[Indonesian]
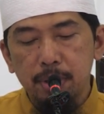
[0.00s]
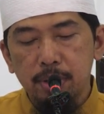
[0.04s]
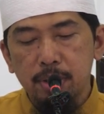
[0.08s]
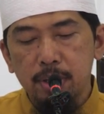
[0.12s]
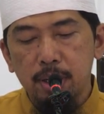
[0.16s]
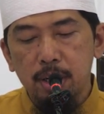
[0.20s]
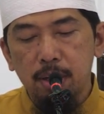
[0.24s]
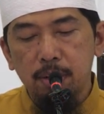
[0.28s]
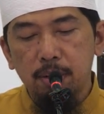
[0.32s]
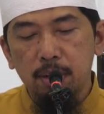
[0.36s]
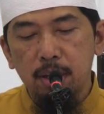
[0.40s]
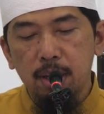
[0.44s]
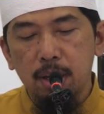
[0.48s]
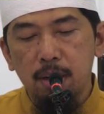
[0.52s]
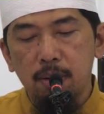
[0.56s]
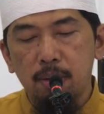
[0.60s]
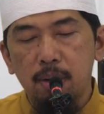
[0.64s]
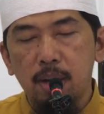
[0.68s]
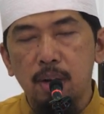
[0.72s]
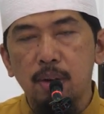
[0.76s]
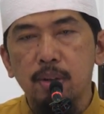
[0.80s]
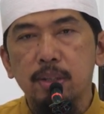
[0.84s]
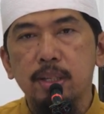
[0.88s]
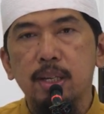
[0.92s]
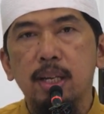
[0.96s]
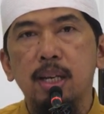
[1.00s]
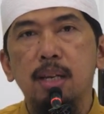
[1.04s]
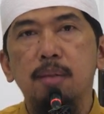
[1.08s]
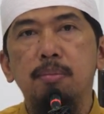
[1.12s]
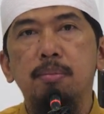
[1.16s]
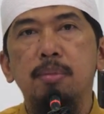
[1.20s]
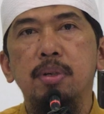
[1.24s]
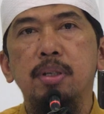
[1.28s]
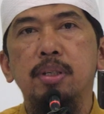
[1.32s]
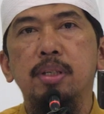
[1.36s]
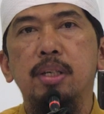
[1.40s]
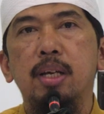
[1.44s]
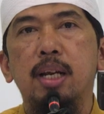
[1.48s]
Nabi SAW
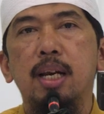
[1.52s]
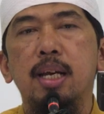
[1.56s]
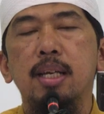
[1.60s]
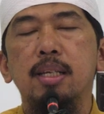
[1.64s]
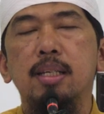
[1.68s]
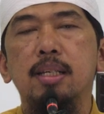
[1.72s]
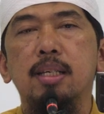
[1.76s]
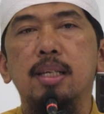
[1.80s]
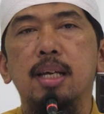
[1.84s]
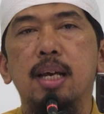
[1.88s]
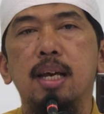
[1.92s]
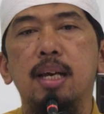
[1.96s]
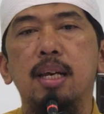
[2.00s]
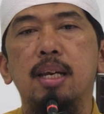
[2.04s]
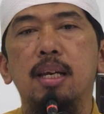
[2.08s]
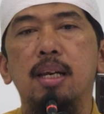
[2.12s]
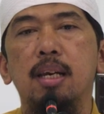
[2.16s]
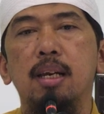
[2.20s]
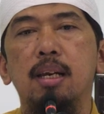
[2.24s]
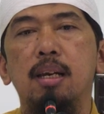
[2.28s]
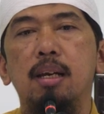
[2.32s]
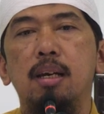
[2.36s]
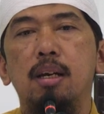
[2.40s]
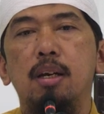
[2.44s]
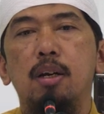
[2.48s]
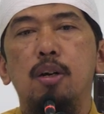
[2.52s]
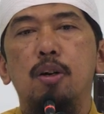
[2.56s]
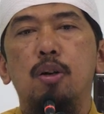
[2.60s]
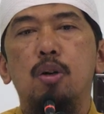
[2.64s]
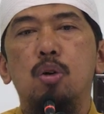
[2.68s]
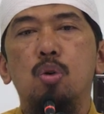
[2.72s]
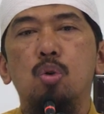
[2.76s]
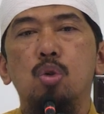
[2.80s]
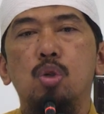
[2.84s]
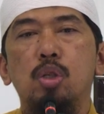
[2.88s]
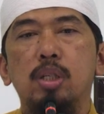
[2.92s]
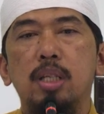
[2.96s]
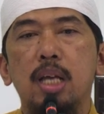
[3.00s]
menjelaskan
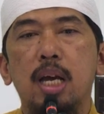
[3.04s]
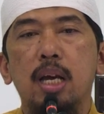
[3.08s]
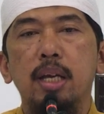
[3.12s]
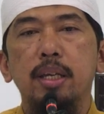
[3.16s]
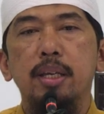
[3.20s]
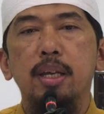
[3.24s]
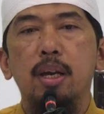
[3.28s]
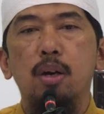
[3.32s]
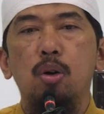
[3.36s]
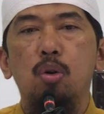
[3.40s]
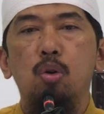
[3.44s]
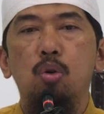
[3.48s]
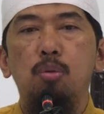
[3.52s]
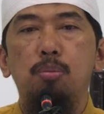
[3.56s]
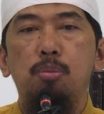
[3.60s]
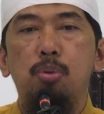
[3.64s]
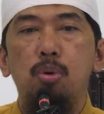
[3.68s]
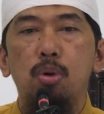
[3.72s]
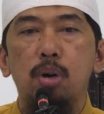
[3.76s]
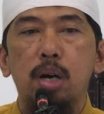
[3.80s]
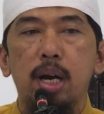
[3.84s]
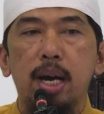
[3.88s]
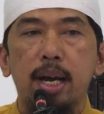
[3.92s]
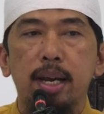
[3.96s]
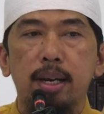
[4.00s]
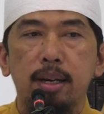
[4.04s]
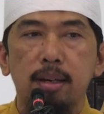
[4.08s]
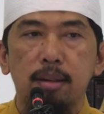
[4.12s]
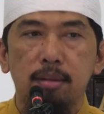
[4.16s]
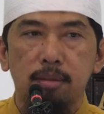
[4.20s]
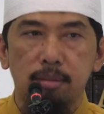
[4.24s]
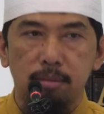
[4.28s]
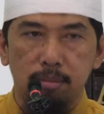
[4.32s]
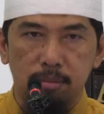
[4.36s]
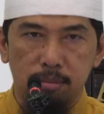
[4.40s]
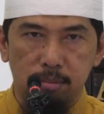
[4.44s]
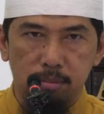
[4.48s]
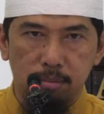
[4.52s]
rusaknya
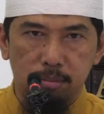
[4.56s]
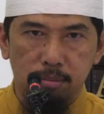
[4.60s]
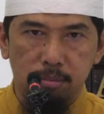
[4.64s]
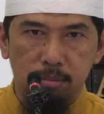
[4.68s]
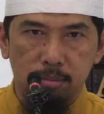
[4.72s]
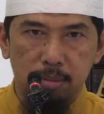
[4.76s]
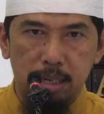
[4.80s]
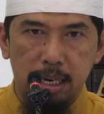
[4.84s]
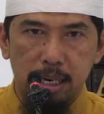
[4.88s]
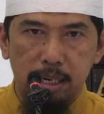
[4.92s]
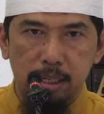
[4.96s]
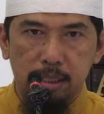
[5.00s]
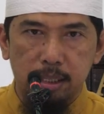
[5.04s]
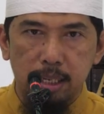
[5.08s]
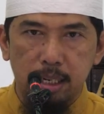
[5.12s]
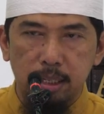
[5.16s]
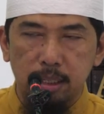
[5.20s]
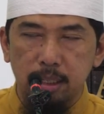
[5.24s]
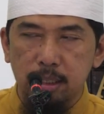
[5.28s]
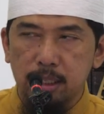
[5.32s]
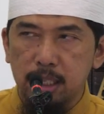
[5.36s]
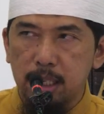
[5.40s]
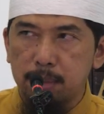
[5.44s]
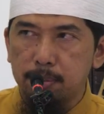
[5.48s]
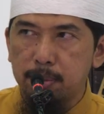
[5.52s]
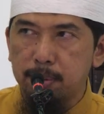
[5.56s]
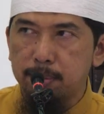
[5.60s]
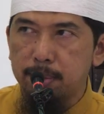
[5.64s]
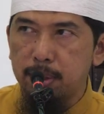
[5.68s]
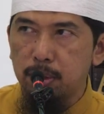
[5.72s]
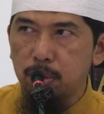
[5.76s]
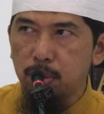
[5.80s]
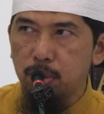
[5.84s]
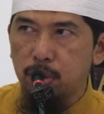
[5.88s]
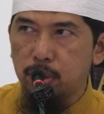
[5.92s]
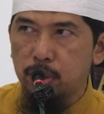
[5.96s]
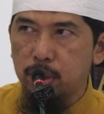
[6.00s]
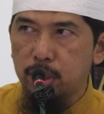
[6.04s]
hubungan antar sesama
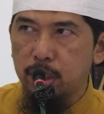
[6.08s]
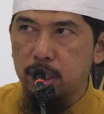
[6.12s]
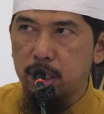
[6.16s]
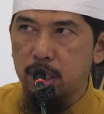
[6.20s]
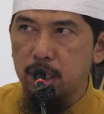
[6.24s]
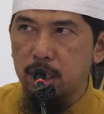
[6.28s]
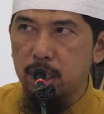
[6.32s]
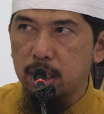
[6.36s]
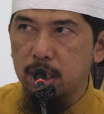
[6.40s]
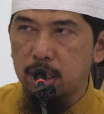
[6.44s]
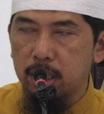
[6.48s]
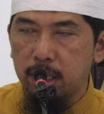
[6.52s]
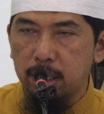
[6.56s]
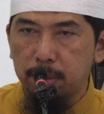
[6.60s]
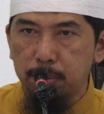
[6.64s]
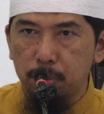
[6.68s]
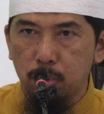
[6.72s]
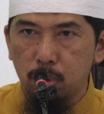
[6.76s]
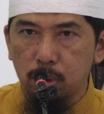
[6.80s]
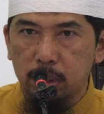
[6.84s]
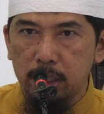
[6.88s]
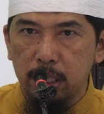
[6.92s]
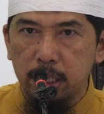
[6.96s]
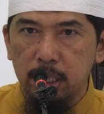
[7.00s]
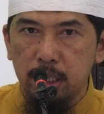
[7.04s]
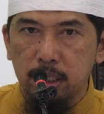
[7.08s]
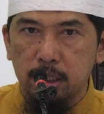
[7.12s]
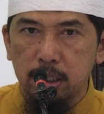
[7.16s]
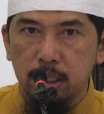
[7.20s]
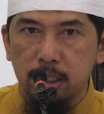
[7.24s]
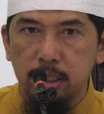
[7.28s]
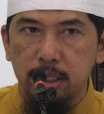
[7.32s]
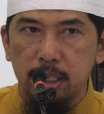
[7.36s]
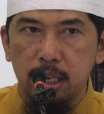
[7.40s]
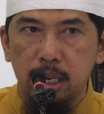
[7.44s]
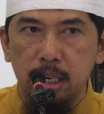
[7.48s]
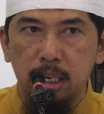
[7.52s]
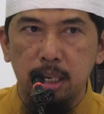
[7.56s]
manusia, keributan yang
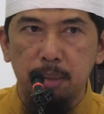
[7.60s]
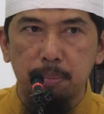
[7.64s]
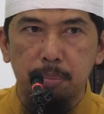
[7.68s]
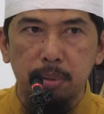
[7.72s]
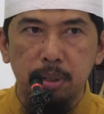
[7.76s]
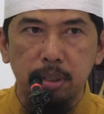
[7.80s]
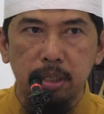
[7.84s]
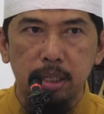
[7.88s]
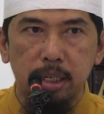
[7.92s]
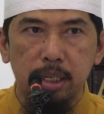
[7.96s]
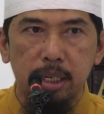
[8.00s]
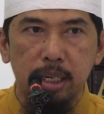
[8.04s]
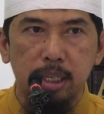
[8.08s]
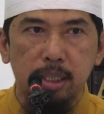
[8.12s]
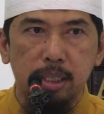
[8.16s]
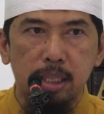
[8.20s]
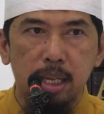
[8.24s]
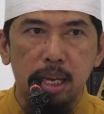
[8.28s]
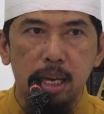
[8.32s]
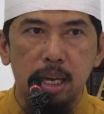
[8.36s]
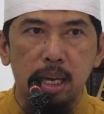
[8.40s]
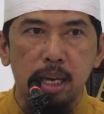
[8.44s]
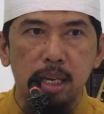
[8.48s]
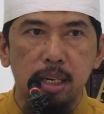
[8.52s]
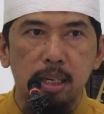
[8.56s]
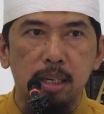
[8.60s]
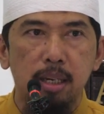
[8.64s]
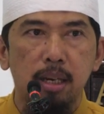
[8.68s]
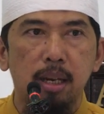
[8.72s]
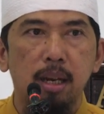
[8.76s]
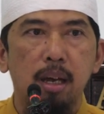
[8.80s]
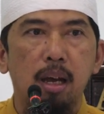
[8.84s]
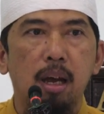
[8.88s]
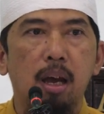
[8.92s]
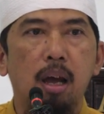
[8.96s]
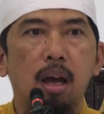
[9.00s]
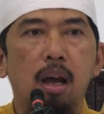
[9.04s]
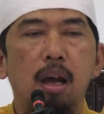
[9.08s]
terjadi,
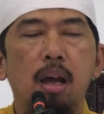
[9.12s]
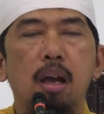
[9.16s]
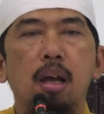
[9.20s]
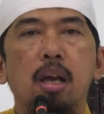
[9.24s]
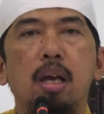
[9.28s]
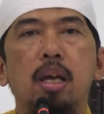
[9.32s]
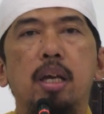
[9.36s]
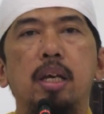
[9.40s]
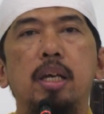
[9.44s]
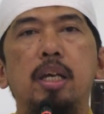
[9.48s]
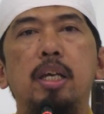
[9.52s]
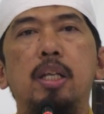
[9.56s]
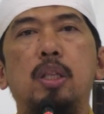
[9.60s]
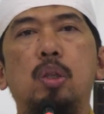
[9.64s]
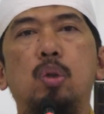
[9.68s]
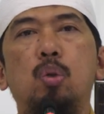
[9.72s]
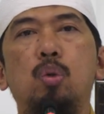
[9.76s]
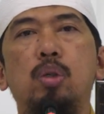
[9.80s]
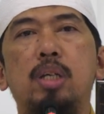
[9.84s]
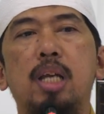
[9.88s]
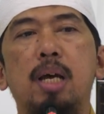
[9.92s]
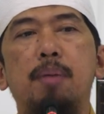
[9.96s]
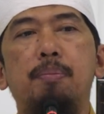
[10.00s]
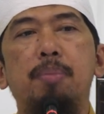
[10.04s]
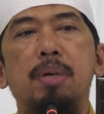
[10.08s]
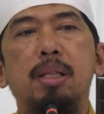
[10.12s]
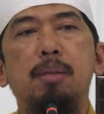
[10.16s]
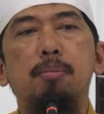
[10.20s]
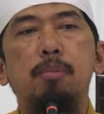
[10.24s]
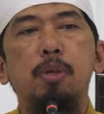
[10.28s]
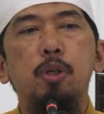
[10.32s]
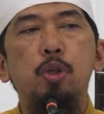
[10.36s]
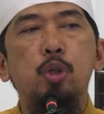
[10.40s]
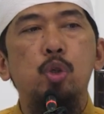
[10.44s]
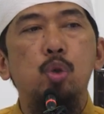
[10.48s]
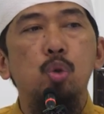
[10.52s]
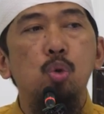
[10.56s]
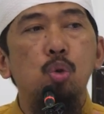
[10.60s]
persengketaan itu
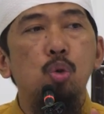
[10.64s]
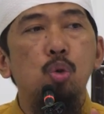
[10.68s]
dapat